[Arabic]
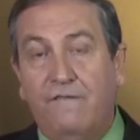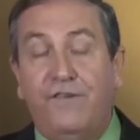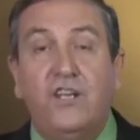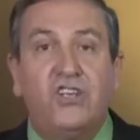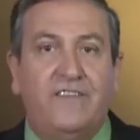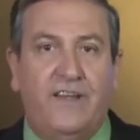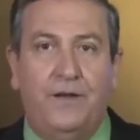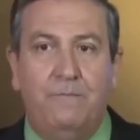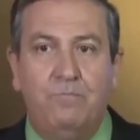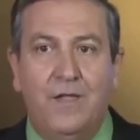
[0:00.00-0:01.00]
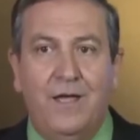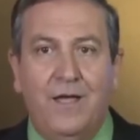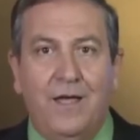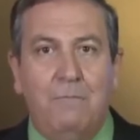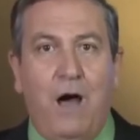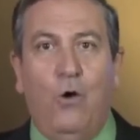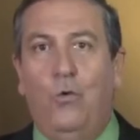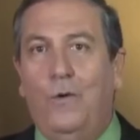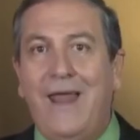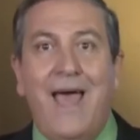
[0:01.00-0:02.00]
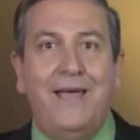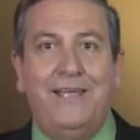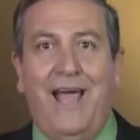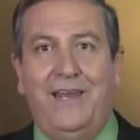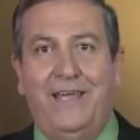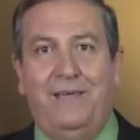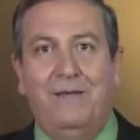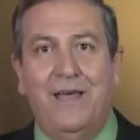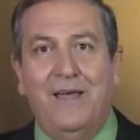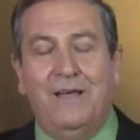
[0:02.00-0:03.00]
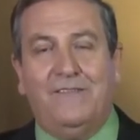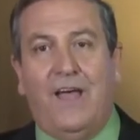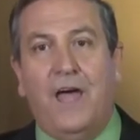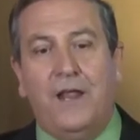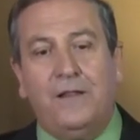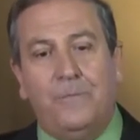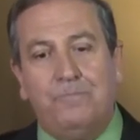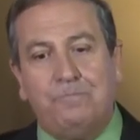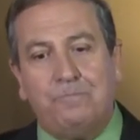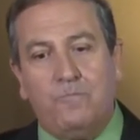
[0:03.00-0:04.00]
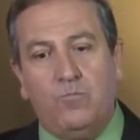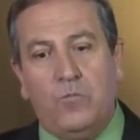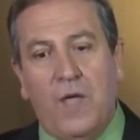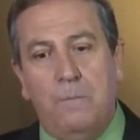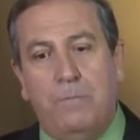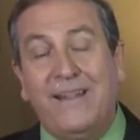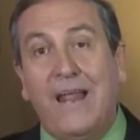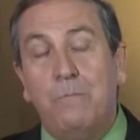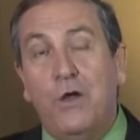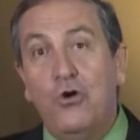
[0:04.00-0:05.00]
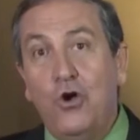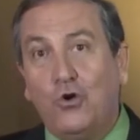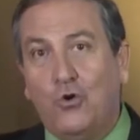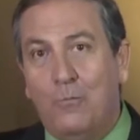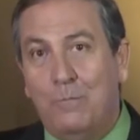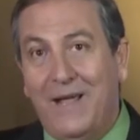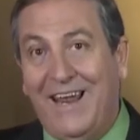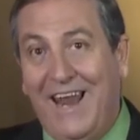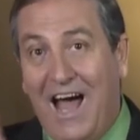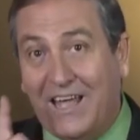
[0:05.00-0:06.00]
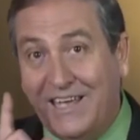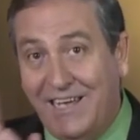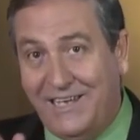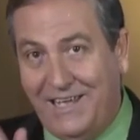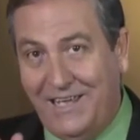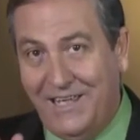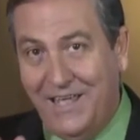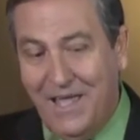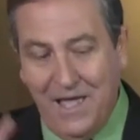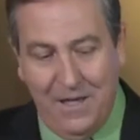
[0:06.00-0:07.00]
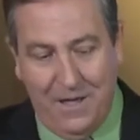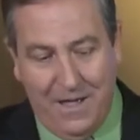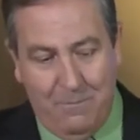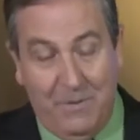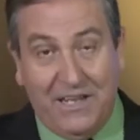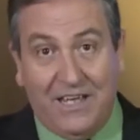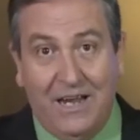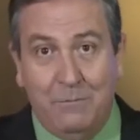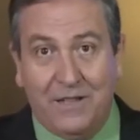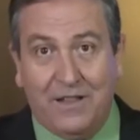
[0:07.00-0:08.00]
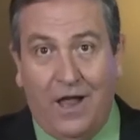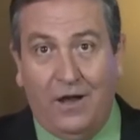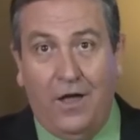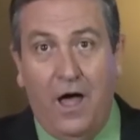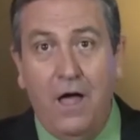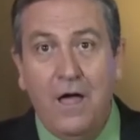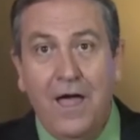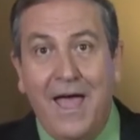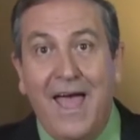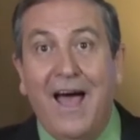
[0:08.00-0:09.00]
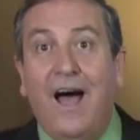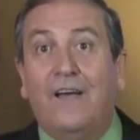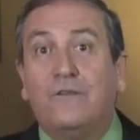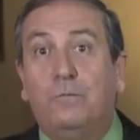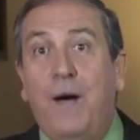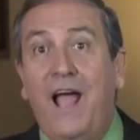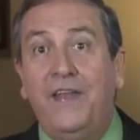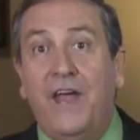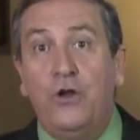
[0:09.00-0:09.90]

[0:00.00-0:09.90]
في الجسد ما هو لا يعني صارت بدل ما نحكم العقيده من كلمة الله أصبحنا